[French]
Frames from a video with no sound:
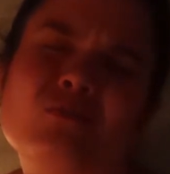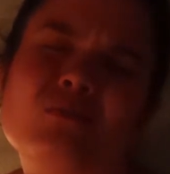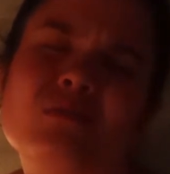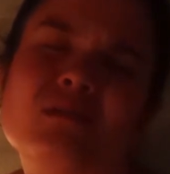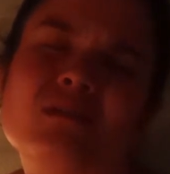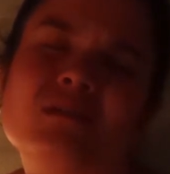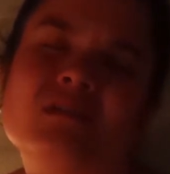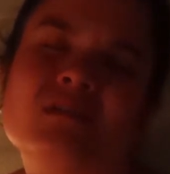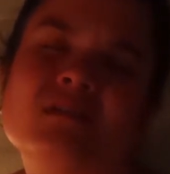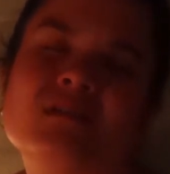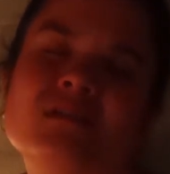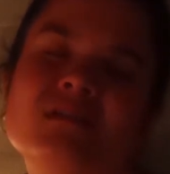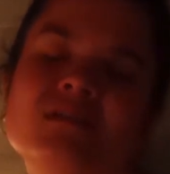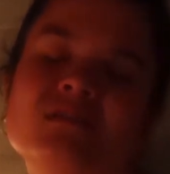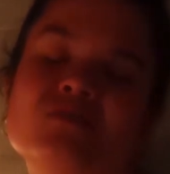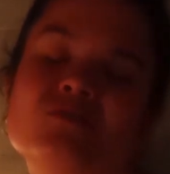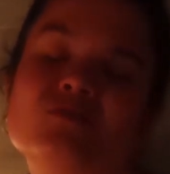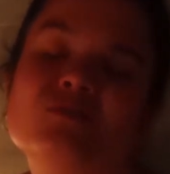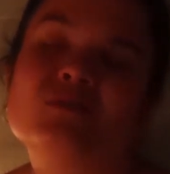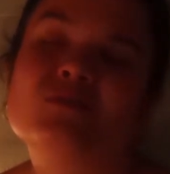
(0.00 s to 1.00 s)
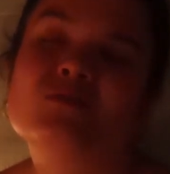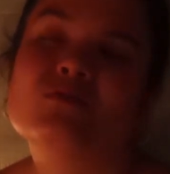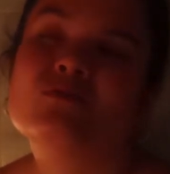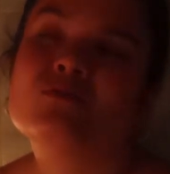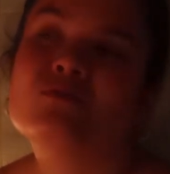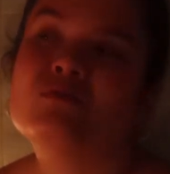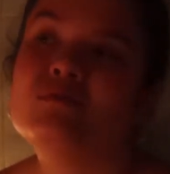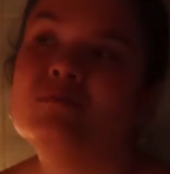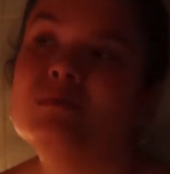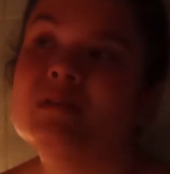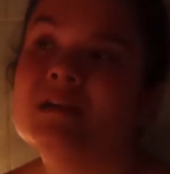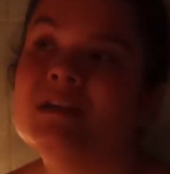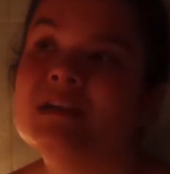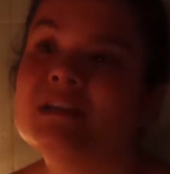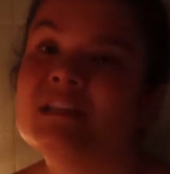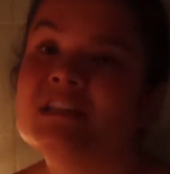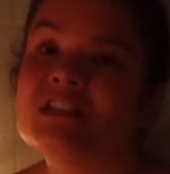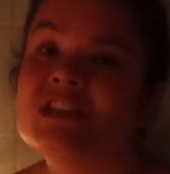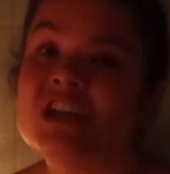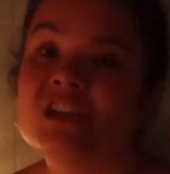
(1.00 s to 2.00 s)
le bain, je suis trop
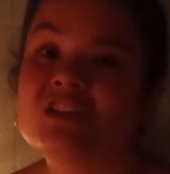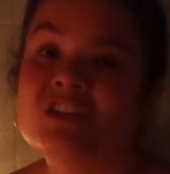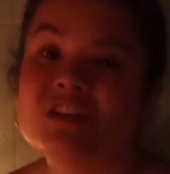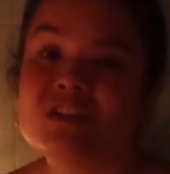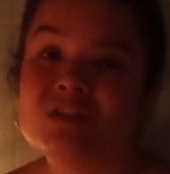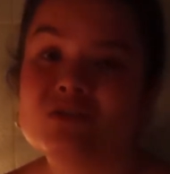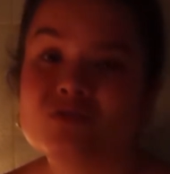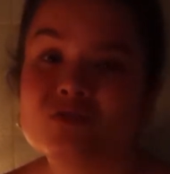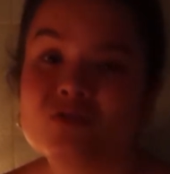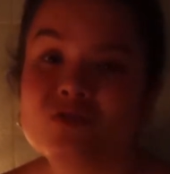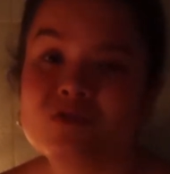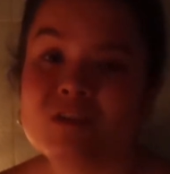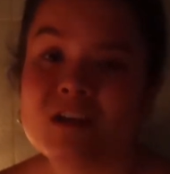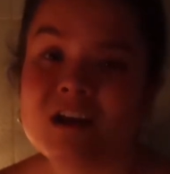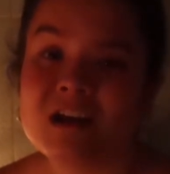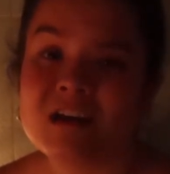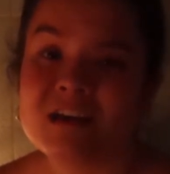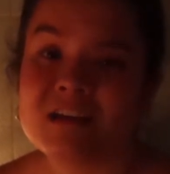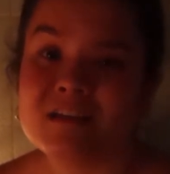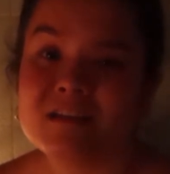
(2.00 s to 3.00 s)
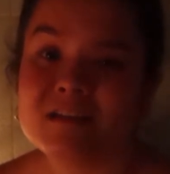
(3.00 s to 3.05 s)
bête, j'ai acheté des chocolats